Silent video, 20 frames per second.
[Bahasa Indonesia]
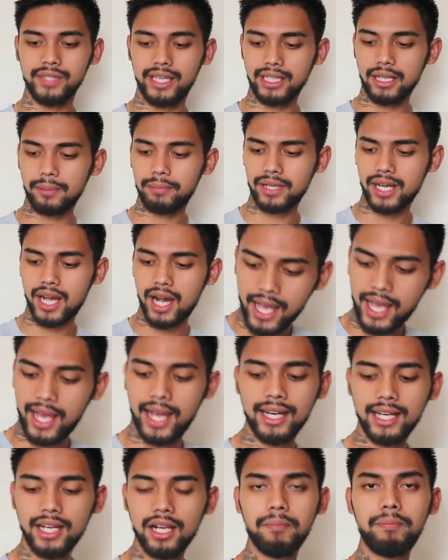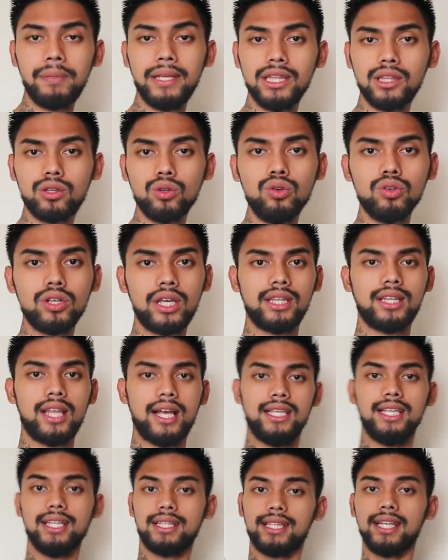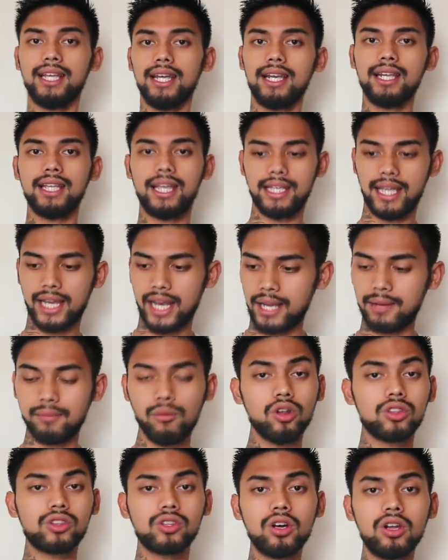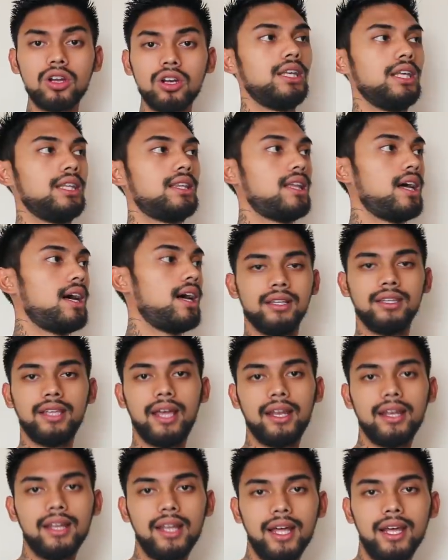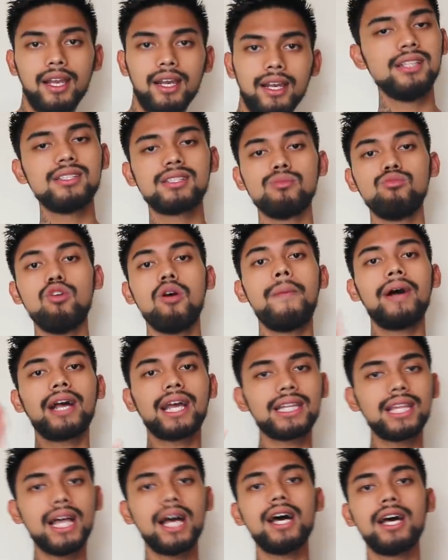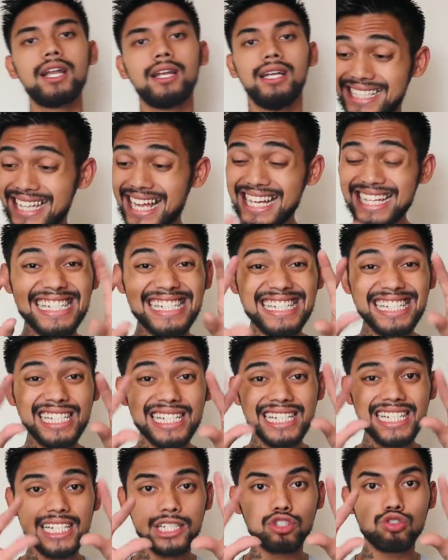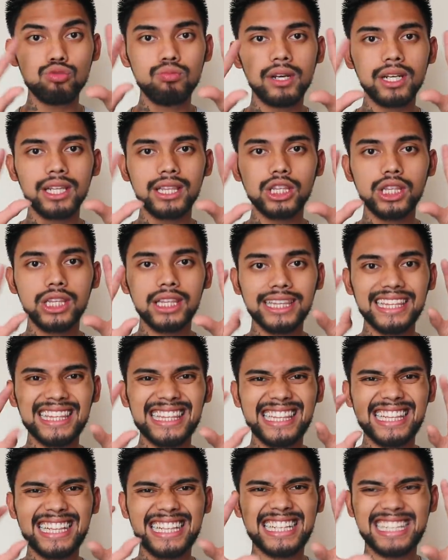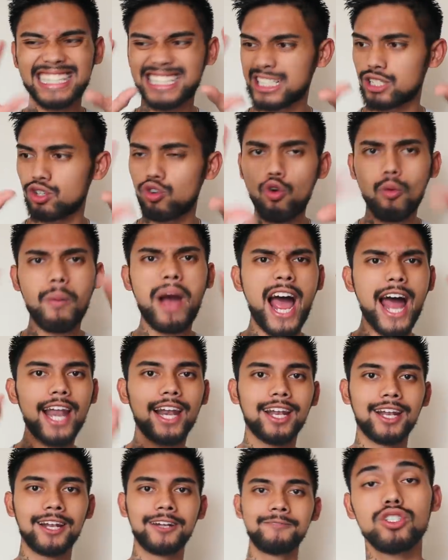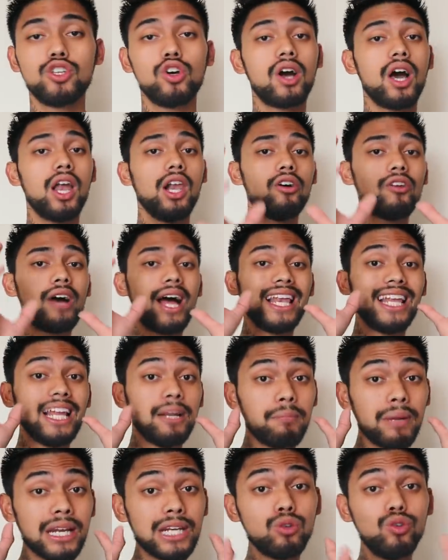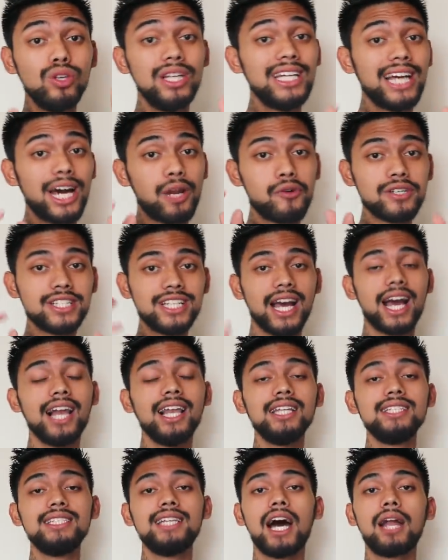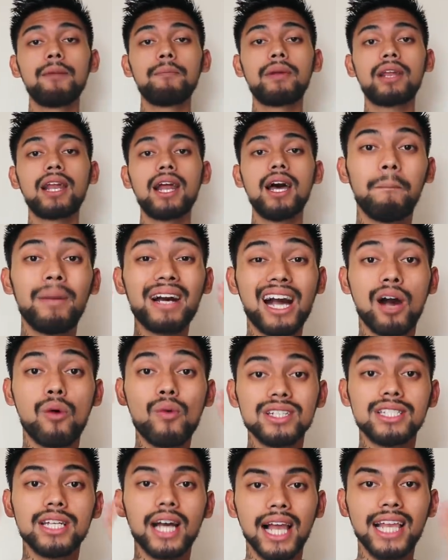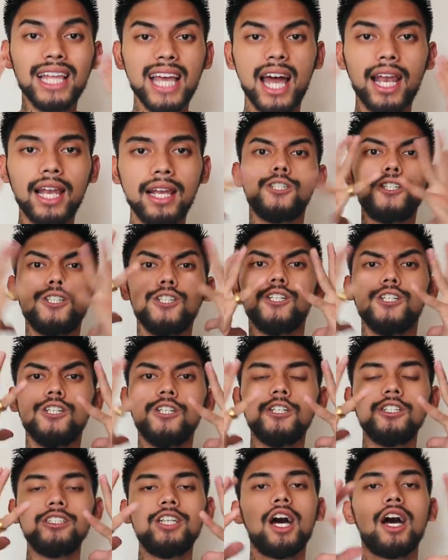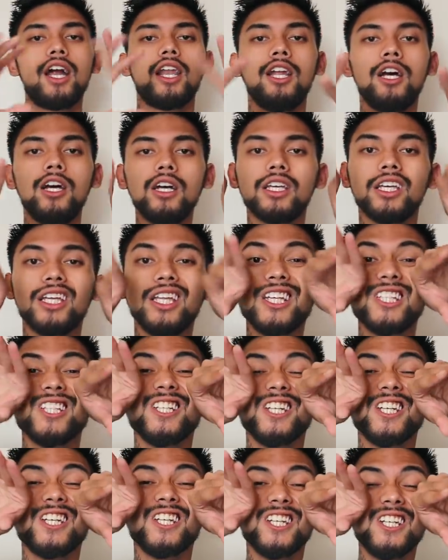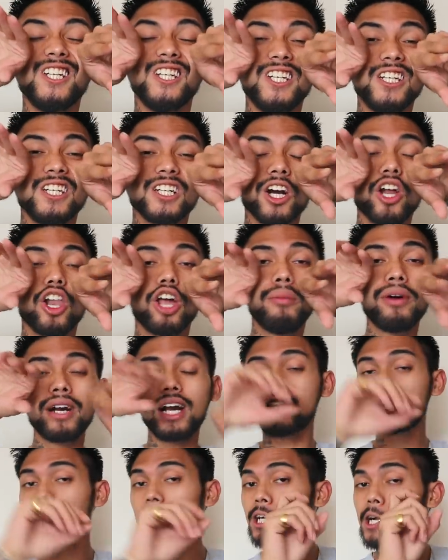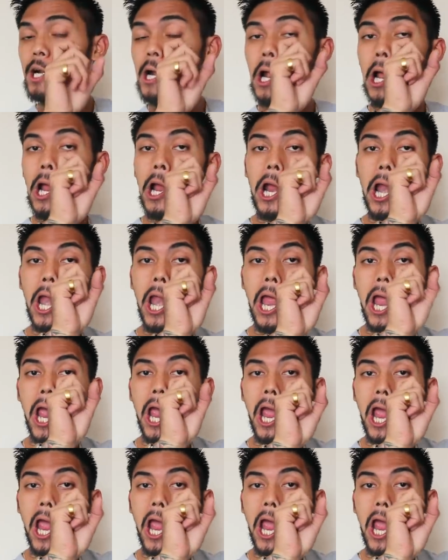kita pegang handle pintu, kita nyetir, kita naik motor, kita nyender, semua pakai tangan. Dan ini adalah sumber kuman. So kalau kalian peduli dengan wajah kalian, jangan pernah pegang wajah kalian. Huh, jangan. Gini aja nih. Kalau emang gatel, eh,